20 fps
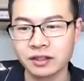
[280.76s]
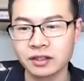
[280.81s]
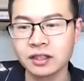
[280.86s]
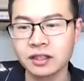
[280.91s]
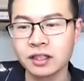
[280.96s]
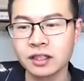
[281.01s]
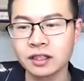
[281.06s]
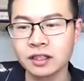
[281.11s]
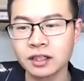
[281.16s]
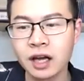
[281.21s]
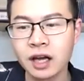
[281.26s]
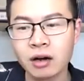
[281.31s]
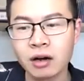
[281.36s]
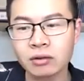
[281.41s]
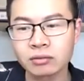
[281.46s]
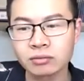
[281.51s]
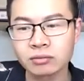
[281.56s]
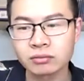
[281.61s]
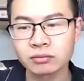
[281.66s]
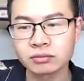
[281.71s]
地
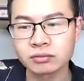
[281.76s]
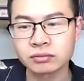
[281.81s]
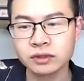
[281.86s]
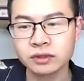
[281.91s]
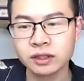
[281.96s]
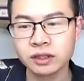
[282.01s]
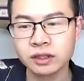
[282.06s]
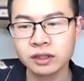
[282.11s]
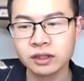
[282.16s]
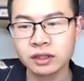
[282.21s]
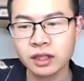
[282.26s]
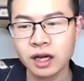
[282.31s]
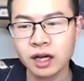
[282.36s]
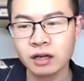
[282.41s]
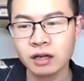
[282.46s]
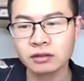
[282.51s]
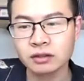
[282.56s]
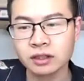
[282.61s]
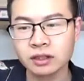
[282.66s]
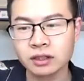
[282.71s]
道地
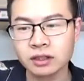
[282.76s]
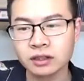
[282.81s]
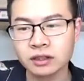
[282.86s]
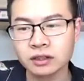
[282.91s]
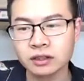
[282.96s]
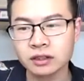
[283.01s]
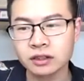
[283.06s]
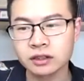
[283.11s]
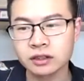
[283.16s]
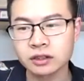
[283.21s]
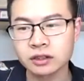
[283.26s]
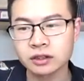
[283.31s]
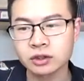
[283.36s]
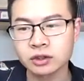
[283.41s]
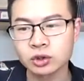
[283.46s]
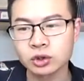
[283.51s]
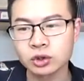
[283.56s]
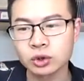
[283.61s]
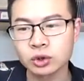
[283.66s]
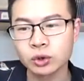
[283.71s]
道呢是
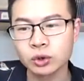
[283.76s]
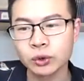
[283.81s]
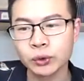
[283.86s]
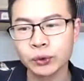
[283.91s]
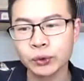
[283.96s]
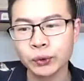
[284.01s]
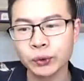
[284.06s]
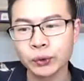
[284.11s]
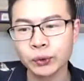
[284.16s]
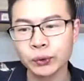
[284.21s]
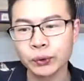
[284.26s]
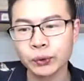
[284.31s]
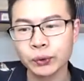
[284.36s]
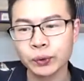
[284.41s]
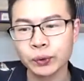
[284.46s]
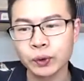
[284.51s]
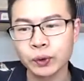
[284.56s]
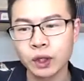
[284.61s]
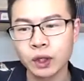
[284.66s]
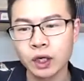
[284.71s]
true
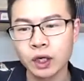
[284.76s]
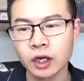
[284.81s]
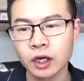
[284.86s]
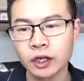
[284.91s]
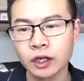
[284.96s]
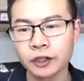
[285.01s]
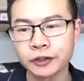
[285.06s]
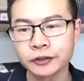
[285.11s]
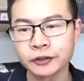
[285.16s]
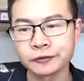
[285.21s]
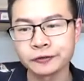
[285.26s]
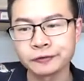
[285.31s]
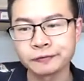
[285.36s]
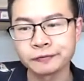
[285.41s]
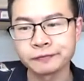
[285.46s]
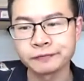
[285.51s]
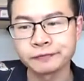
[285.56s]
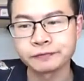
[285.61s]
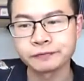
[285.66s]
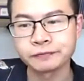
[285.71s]

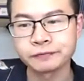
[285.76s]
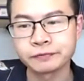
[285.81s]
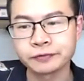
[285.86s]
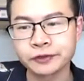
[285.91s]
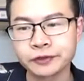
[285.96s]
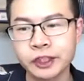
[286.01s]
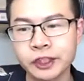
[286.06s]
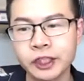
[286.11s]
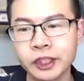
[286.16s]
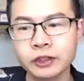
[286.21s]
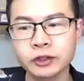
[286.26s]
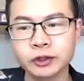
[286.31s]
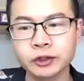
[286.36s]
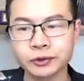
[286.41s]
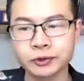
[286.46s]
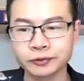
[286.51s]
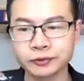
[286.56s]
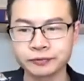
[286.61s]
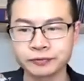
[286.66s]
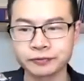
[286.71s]

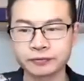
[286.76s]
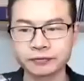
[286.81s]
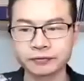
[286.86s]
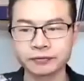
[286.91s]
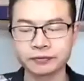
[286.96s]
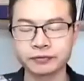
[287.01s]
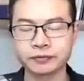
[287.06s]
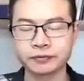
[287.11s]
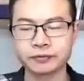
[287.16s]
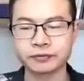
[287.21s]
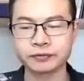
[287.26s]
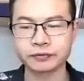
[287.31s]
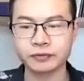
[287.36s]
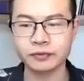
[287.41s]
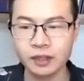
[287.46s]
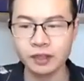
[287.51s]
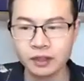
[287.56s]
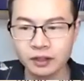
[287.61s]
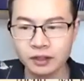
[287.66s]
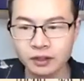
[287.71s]
啊，genuine，
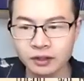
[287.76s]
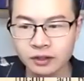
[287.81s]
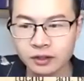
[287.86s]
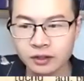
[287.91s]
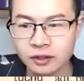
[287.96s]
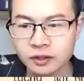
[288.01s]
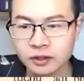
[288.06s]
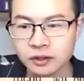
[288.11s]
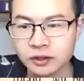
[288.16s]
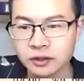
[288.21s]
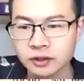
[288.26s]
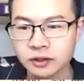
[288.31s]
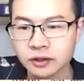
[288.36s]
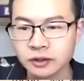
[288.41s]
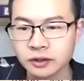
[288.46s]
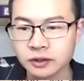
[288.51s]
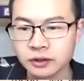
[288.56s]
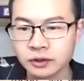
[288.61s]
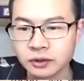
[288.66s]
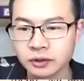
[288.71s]

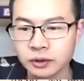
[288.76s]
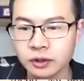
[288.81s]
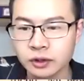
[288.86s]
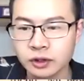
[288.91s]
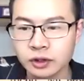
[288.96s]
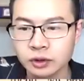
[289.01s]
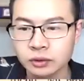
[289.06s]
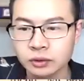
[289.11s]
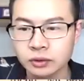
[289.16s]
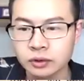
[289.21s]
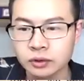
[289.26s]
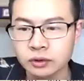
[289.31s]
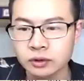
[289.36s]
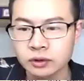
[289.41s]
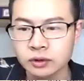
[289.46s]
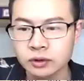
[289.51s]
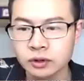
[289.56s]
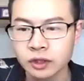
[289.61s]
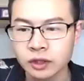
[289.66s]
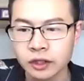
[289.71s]
嗯，genuine
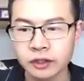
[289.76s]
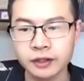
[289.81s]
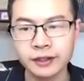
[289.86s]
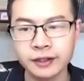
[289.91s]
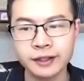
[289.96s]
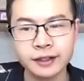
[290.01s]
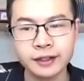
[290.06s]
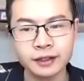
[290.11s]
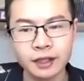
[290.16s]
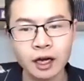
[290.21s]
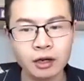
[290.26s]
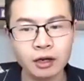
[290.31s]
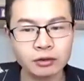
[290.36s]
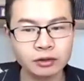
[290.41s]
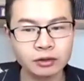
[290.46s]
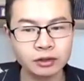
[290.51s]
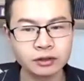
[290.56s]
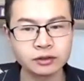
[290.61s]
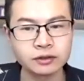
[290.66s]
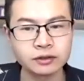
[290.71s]
地道
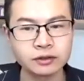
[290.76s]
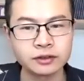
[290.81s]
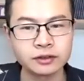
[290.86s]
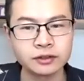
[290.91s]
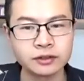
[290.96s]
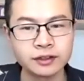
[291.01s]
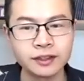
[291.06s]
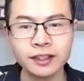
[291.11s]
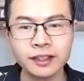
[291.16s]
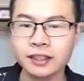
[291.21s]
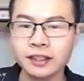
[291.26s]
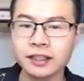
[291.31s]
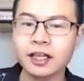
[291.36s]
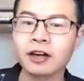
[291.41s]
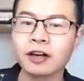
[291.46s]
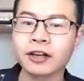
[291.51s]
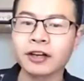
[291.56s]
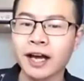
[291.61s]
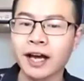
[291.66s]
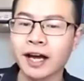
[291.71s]
的，地
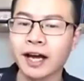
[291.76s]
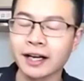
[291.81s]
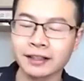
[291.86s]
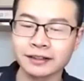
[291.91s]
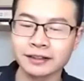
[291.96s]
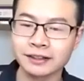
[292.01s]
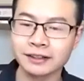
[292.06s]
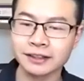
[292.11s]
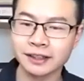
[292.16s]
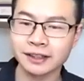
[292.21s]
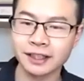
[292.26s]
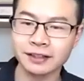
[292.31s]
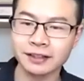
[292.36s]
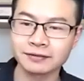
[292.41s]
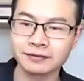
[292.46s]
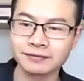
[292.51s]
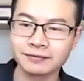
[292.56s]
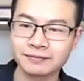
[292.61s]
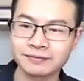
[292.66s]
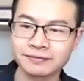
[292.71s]
道的行家，
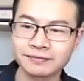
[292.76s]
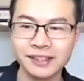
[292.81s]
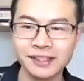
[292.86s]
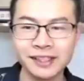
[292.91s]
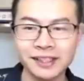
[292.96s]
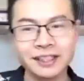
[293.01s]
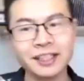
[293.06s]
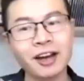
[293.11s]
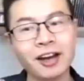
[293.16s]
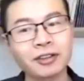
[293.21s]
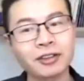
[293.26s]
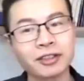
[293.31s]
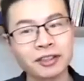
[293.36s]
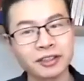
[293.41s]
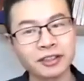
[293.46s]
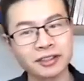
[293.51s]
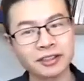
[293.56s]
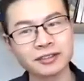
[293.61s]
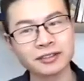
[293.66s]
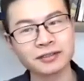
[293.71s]
地道
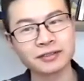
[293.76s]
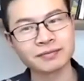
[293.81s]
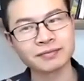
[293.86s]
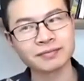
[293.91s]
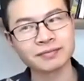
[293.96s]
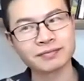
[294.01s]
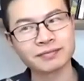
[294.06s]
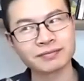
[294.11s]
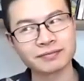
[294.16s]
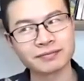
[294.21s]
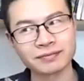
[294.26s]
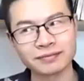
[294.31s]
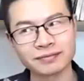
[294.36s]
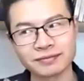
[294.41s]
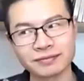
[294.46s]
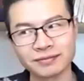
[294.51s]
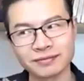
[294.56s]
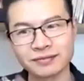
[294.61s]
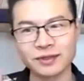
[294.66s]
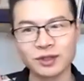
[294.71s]
的。
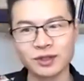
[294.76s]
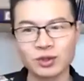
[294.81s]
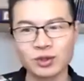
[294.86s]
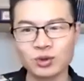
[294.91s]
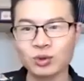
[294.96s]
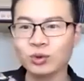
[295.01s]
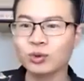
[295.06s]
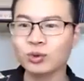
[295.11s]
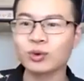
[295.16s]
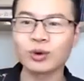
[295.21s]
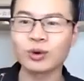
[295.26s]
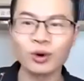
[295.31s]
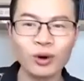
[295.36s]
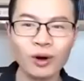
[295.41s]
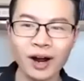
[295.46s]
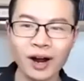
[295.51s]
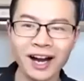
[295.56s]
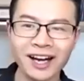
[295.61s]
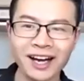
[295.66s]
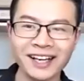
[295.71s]
中国
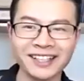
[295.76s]
话，